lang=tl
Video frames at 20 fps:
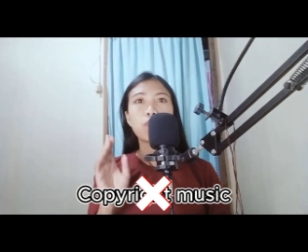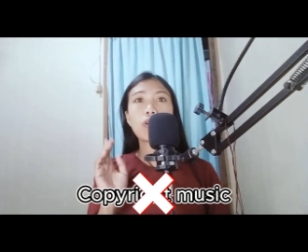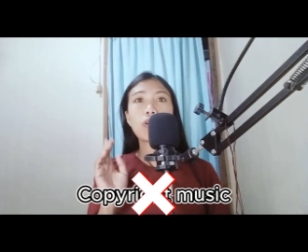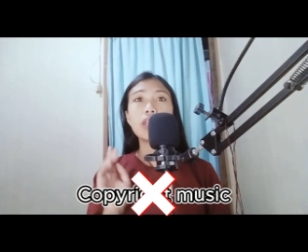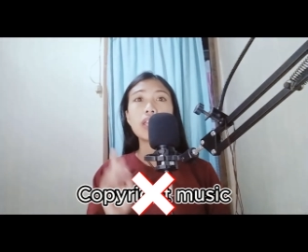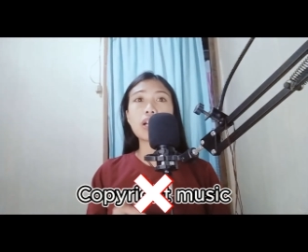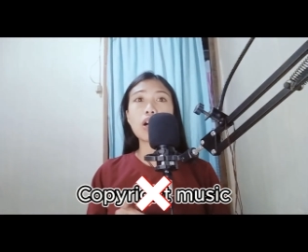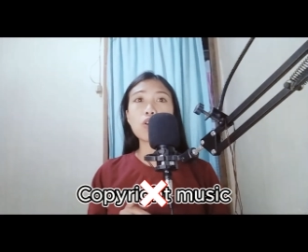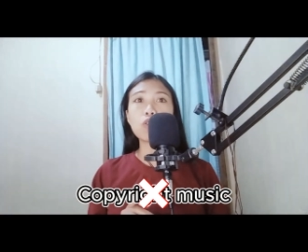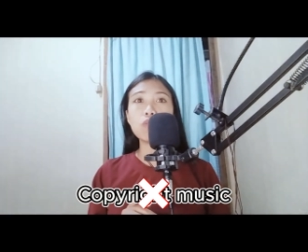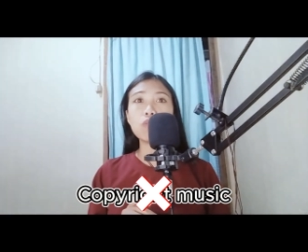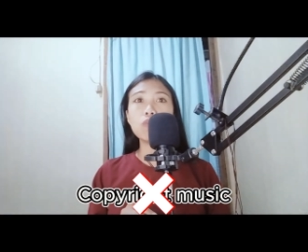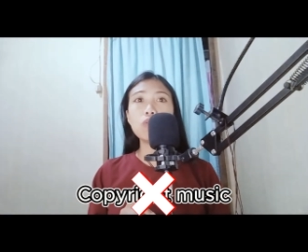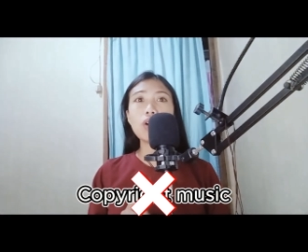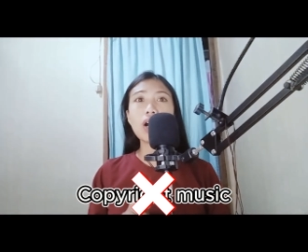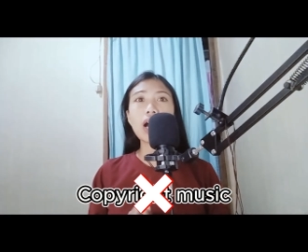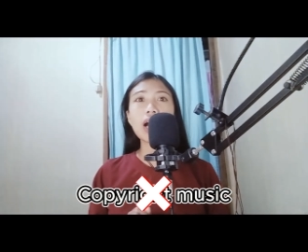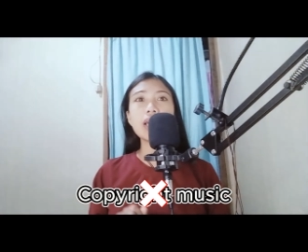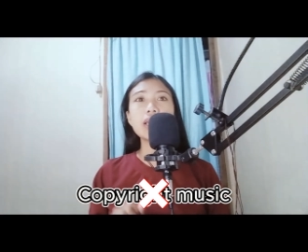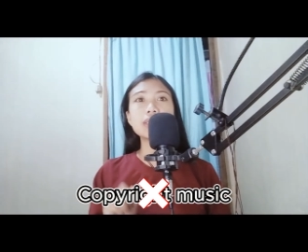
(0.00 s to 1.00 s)
Pwede kang
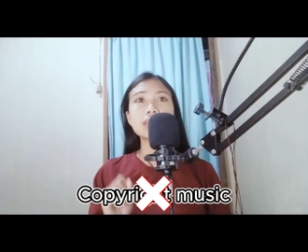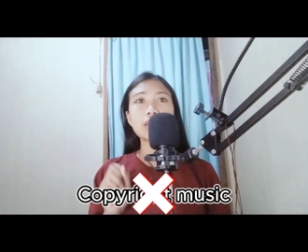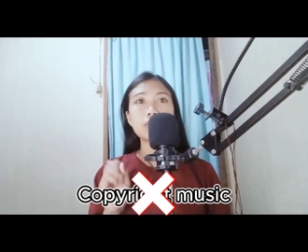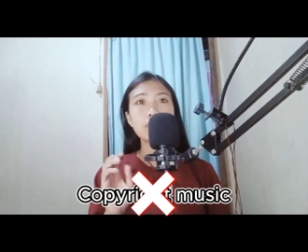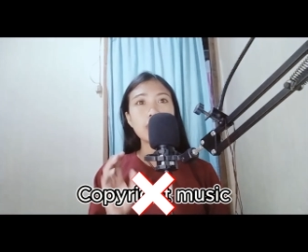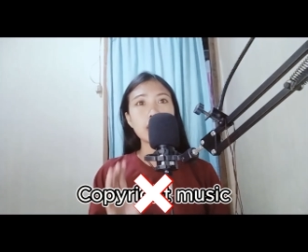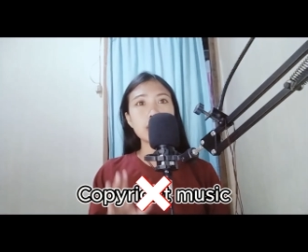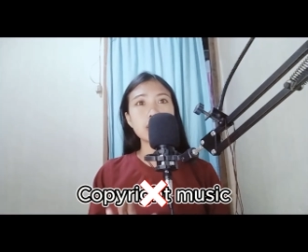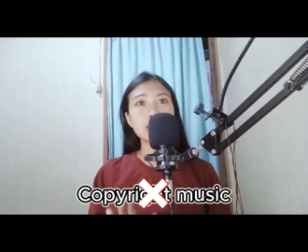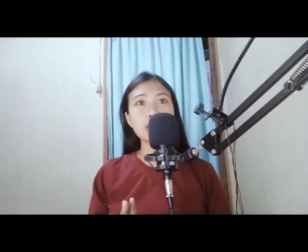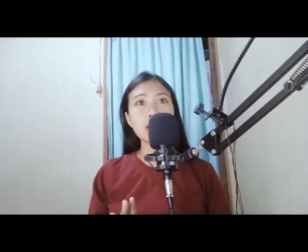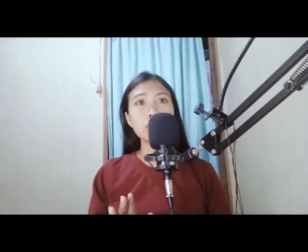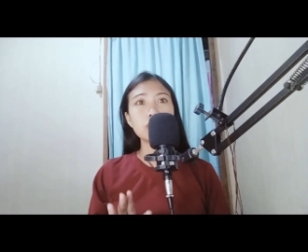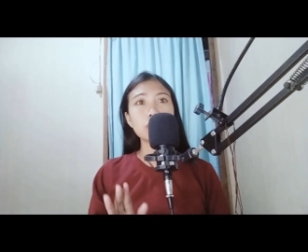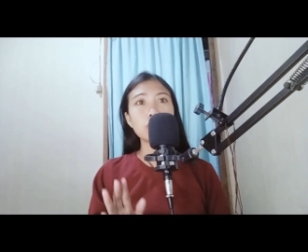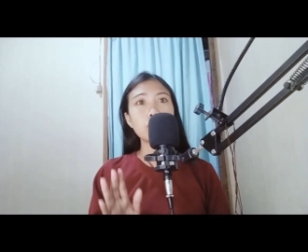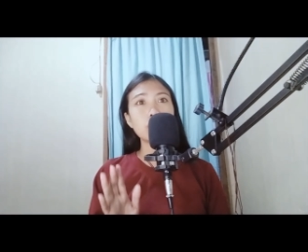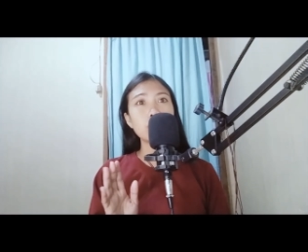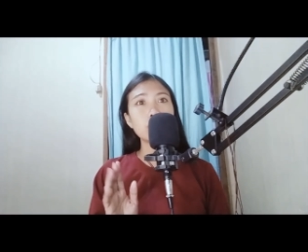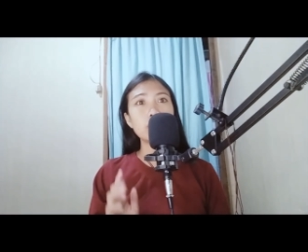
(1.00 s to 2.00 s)
kumuha sa mga
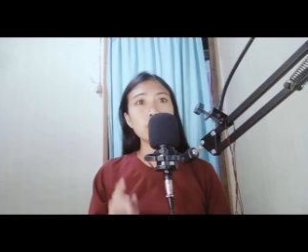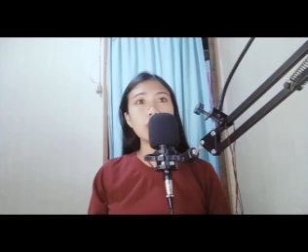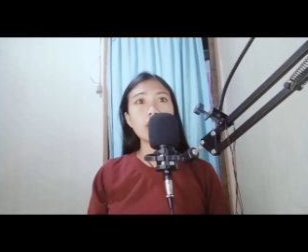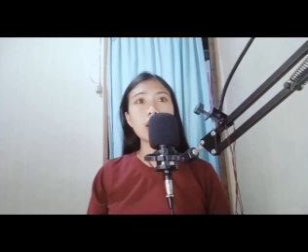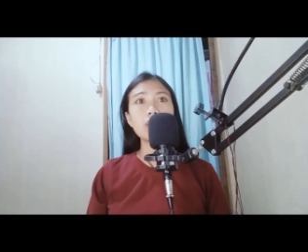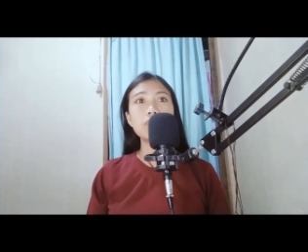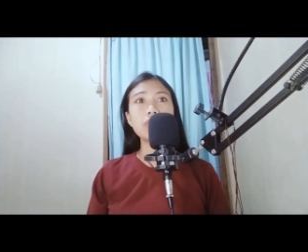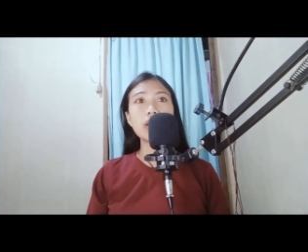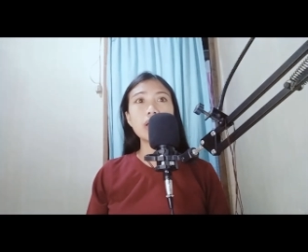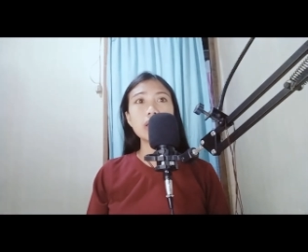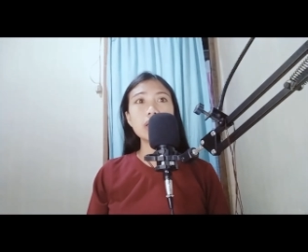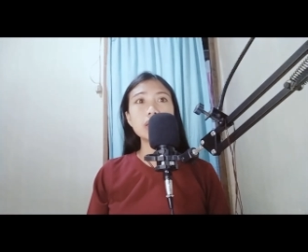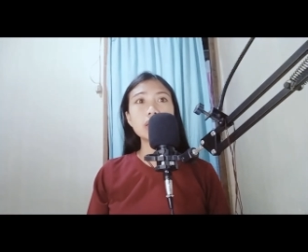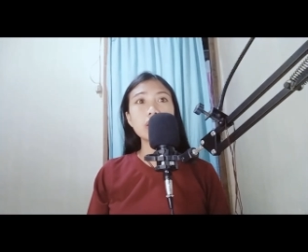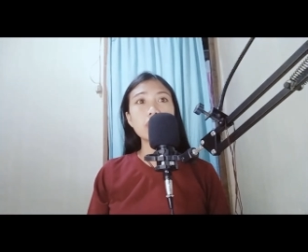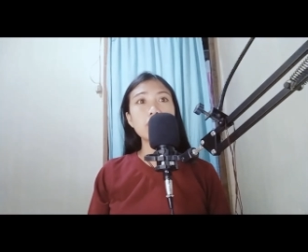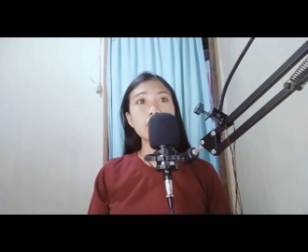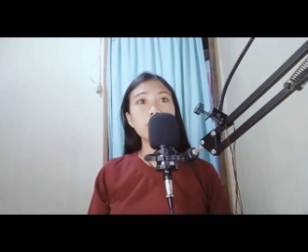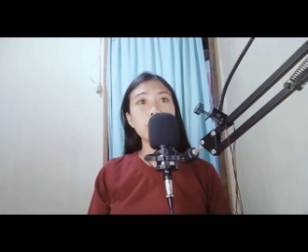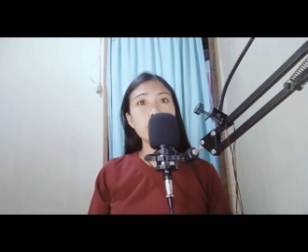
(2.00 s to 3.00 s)
sounds or audio library
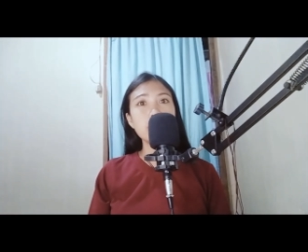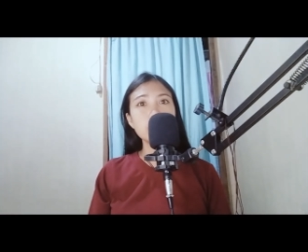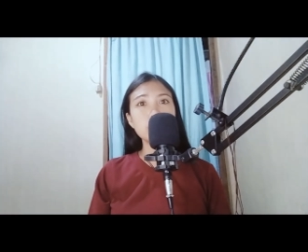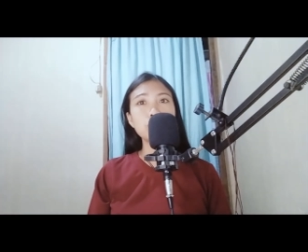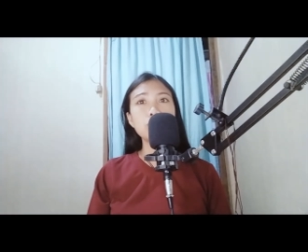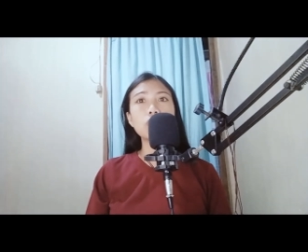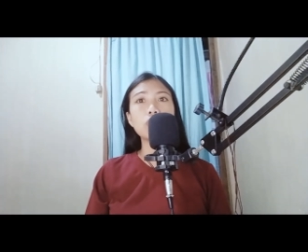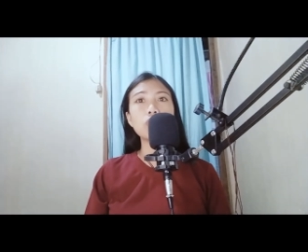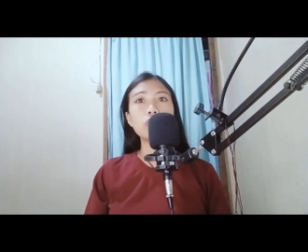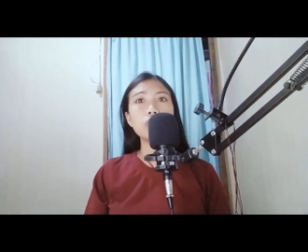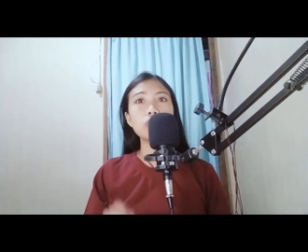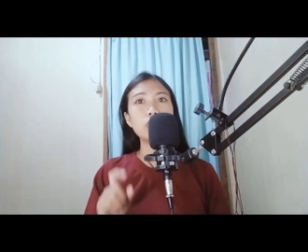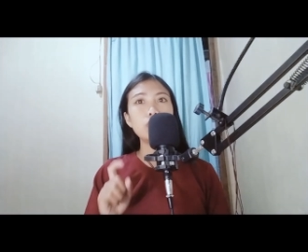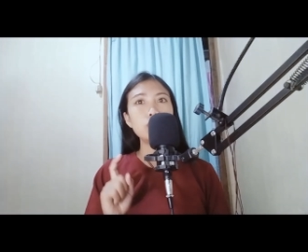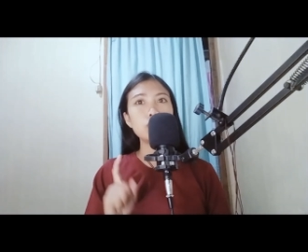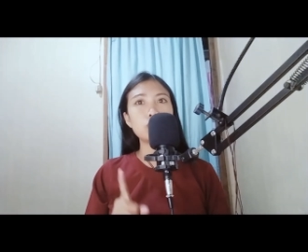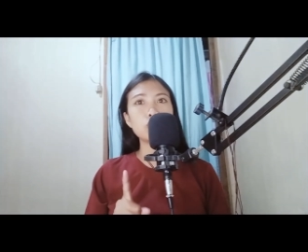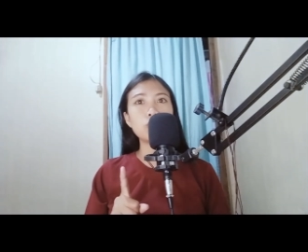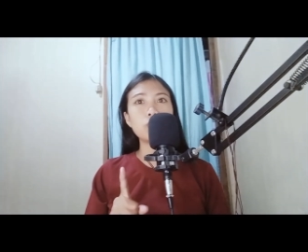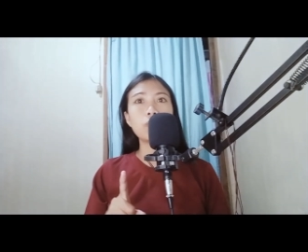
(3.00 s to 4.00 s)
sa Facebook or
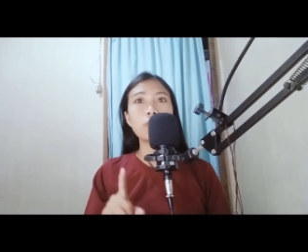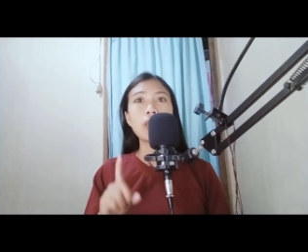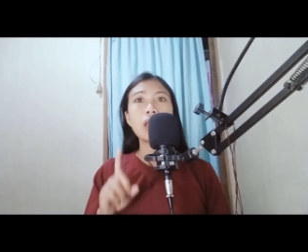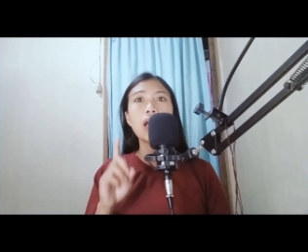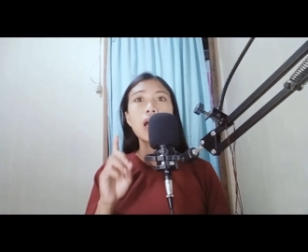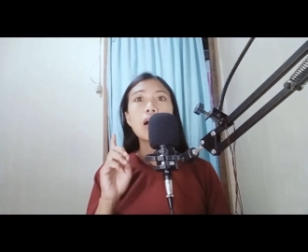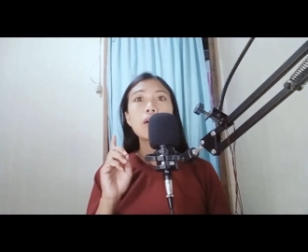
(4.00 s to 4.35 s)
YouTube